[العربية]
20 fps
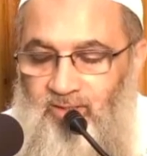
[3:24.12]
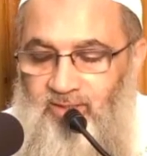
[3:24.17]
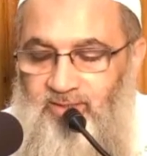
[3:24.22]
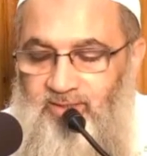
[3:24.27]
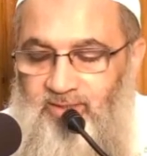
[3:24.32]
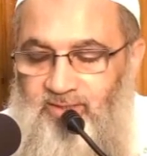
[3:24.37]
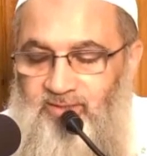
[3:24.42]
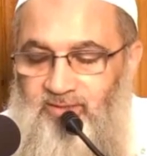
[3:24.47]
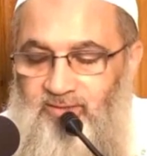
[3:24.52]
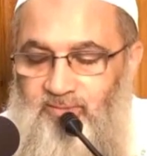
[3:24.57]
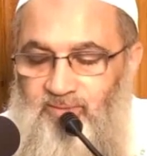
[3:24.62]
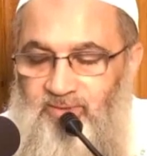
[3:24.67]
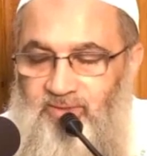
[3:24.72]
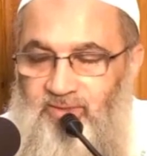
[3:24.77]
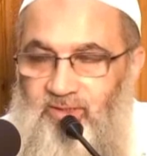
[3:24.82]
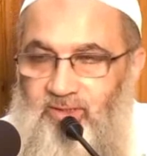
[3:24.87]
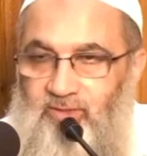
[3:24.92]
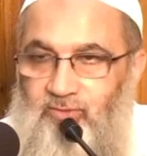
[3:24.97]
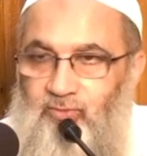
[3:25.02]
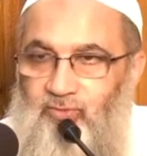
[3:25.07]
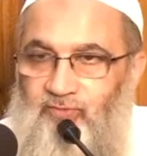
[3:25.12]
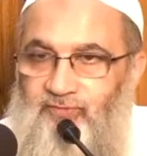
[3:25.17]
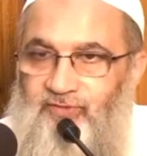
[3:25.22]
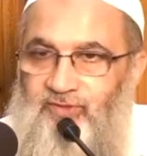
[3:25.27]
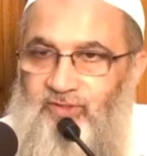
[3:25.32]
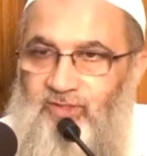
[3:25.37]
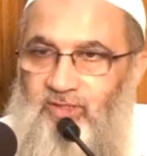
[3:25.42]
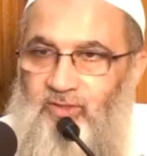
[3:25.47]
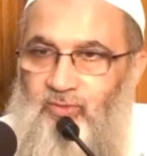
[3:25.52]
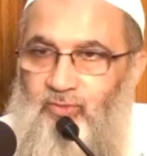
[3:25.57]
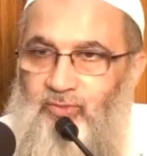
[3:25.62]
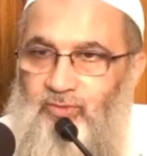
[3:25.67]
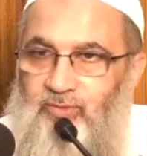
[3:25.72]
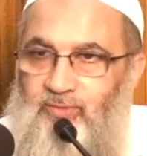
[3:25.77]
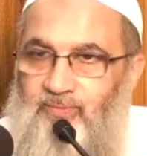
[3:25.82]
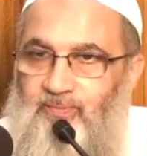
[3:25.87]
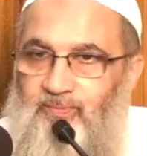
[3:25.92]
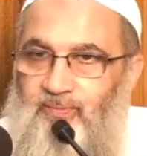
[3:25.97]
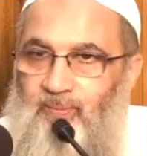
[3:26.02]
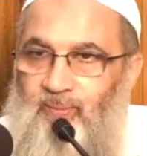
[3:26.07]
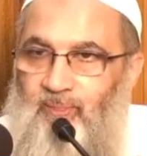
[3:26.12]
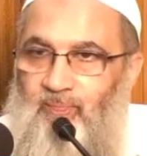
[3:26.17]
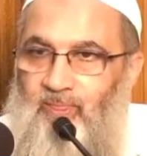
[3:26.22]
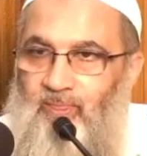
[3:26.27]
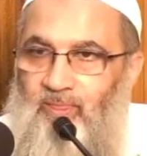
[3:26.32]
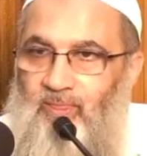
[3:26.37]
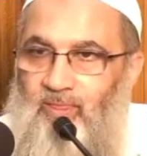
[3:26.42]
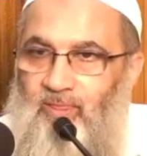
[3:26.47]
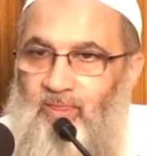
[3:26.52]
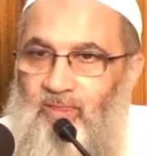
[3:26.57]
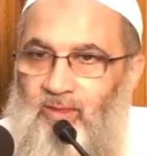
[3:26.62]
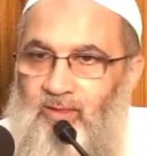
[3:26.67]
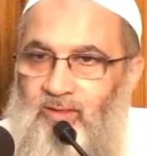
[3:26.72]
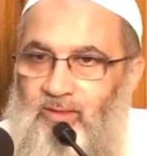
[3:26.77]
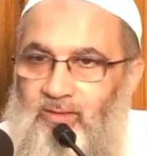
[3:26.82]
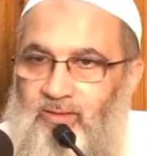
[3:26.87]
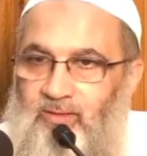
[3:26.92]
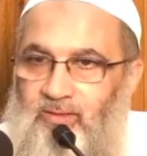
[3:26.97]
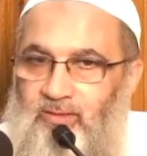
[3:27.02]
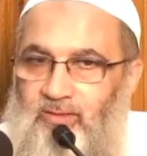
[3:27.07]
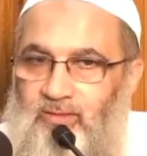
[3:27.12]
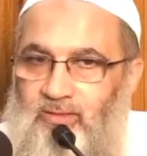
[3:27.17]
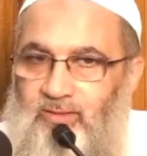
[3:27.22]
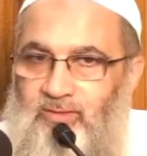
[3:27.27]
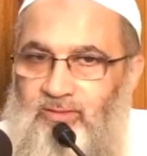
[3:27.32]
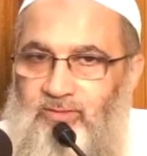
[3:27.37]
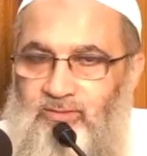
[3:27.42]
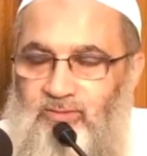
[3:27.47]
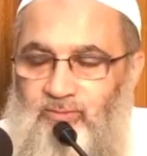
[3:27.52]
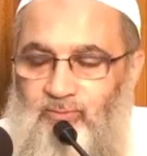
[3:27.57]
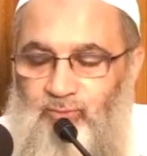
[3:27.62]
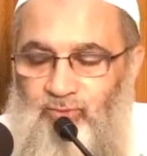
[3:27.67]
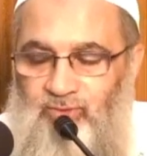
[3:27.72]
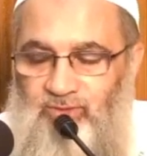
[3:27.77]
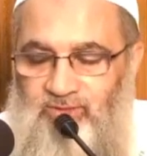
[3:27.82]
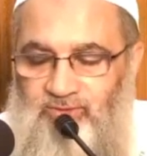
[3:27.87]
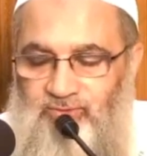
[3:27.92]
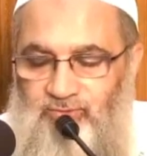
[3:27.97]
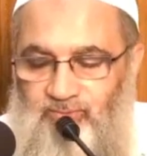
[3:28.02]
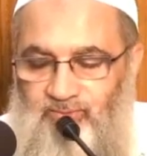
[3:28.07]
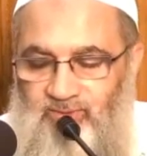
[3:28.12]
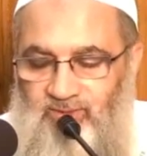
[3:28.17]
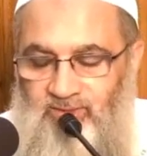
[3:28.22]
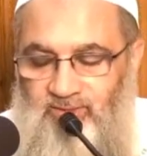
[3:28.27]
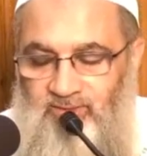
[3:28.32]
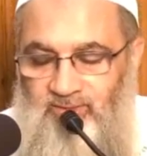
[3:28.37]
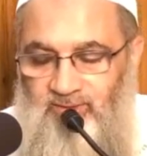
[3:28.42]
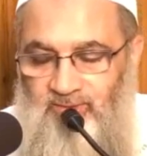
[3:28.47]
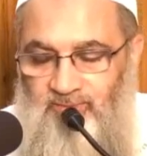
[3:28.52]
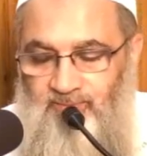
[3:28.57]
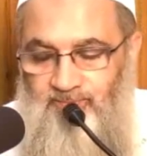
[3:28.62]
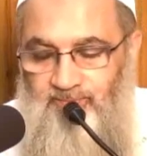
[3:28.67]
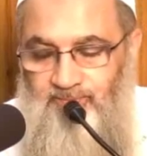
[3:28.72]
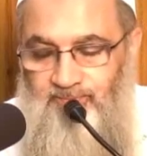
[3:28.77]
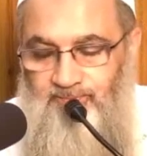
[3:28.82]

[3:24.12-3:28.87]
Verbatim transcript: الذي بدأه فرعون قال ربنا سبحانه